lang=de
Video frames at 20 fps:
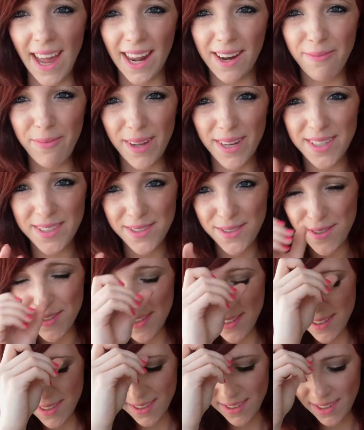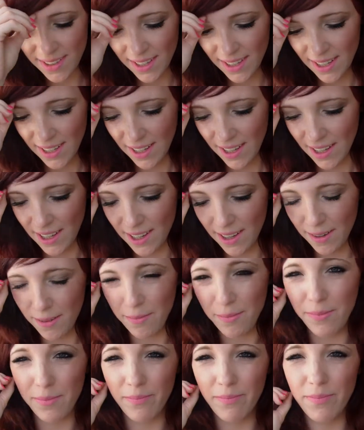Hallo meine Süßen,
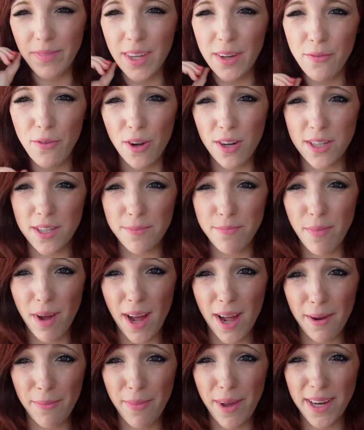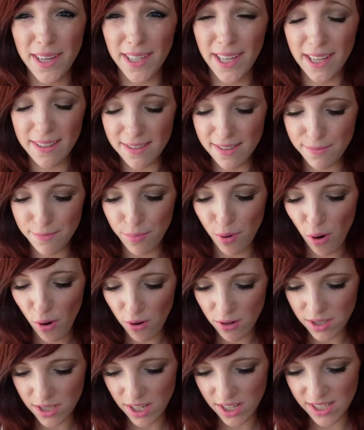ähm, ihr wolltet mal meine ganzen
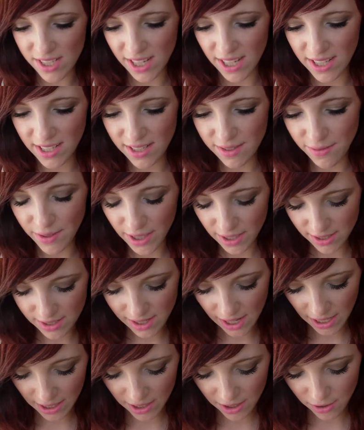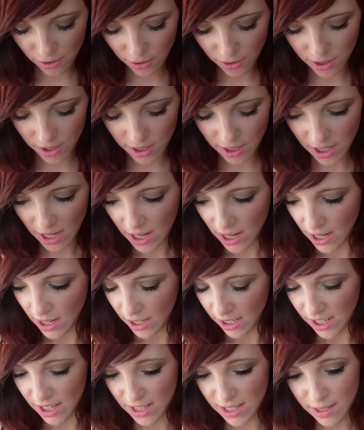Bronzer sehen, deswegen zeige ich euch
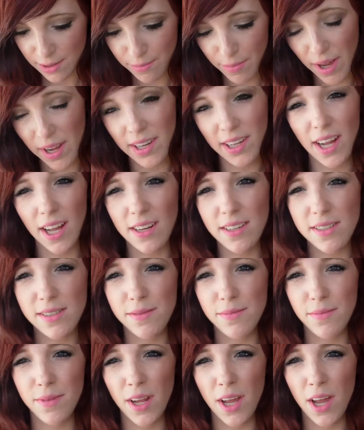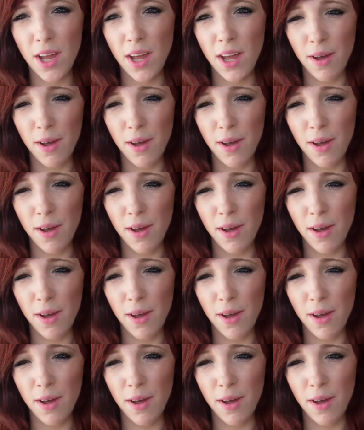jetzt meine ganzen,